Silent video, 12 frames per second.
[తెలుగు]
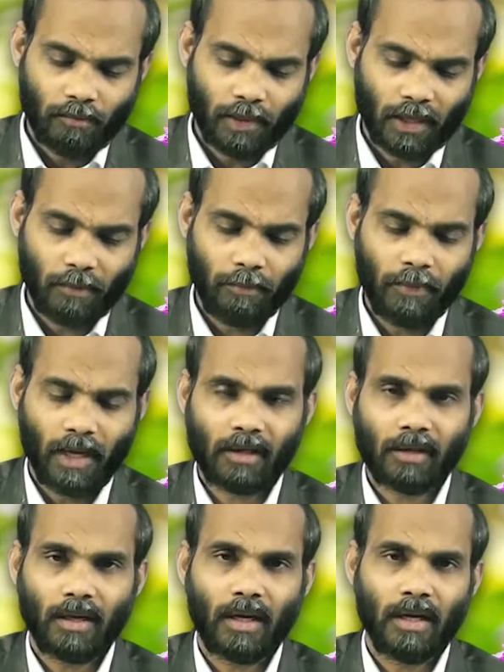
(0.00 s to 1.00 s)
మనం
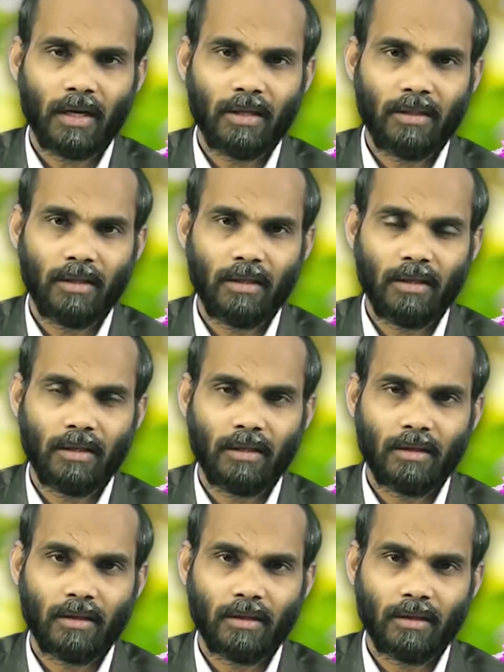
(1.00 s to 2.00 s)
మాట్లాడేది
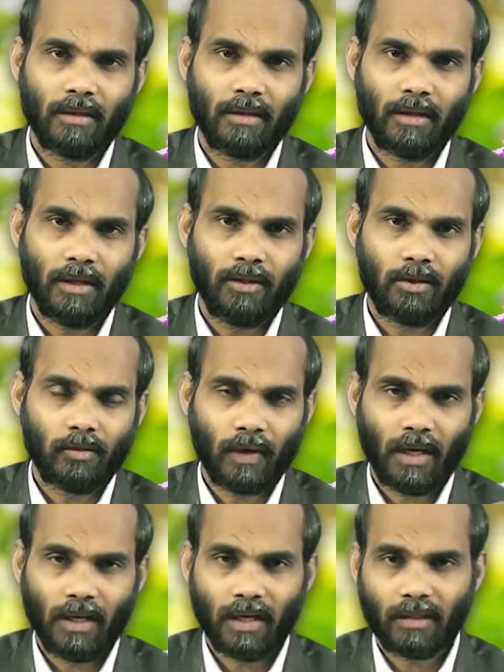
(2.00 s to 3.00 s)
ఎదుటి
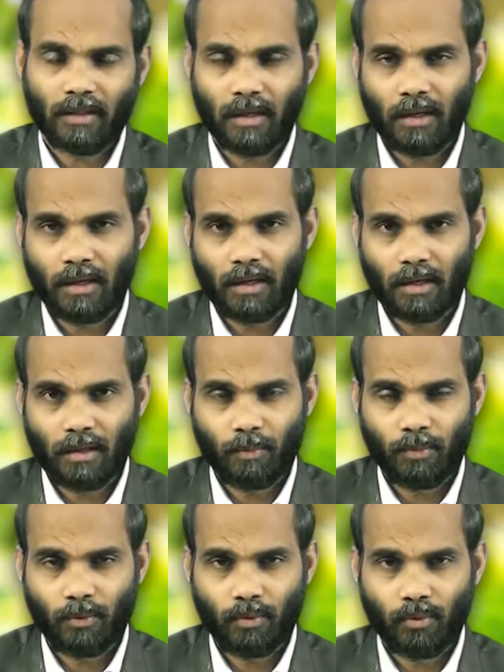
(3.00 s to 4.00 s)
వాళ్ళకు అర్థం
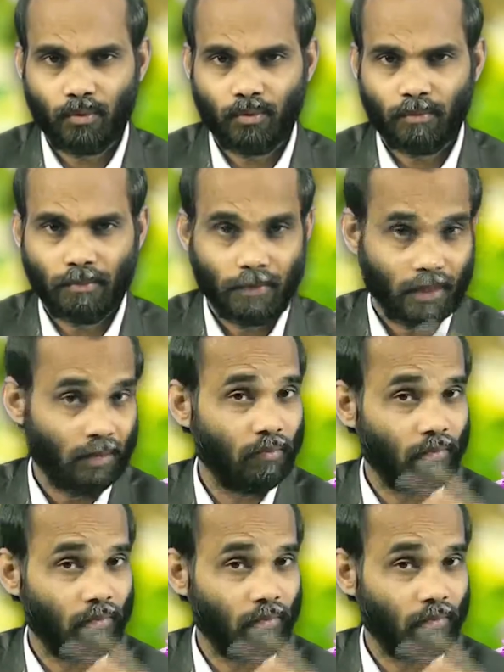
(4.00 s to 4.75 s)
కానప్పుడు మనం